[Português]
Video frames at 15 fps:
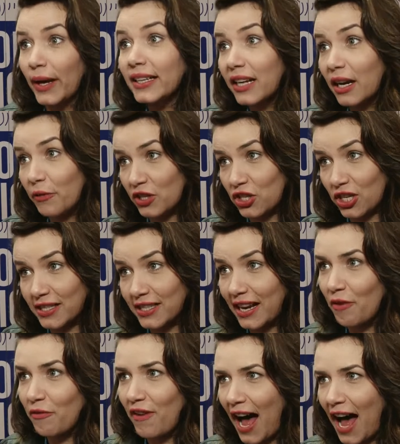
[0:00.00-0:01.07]
entrevistas
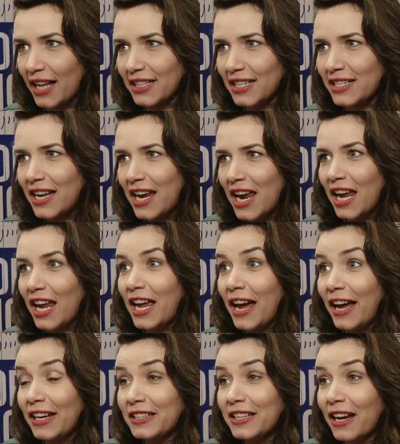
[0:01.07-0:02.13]
gravadas e
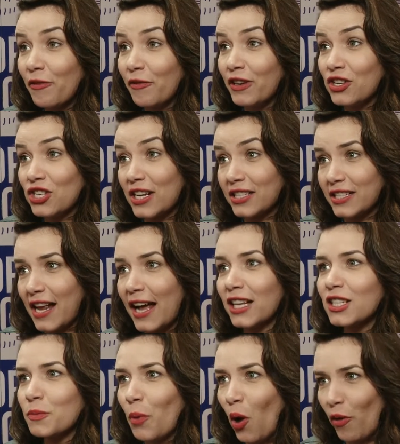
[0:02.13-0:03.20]
a entrevista às
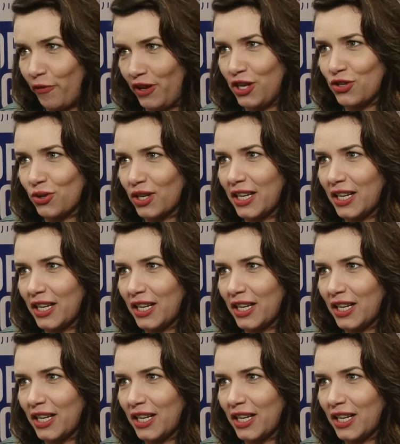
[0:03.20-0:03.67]
cegas por vídeo,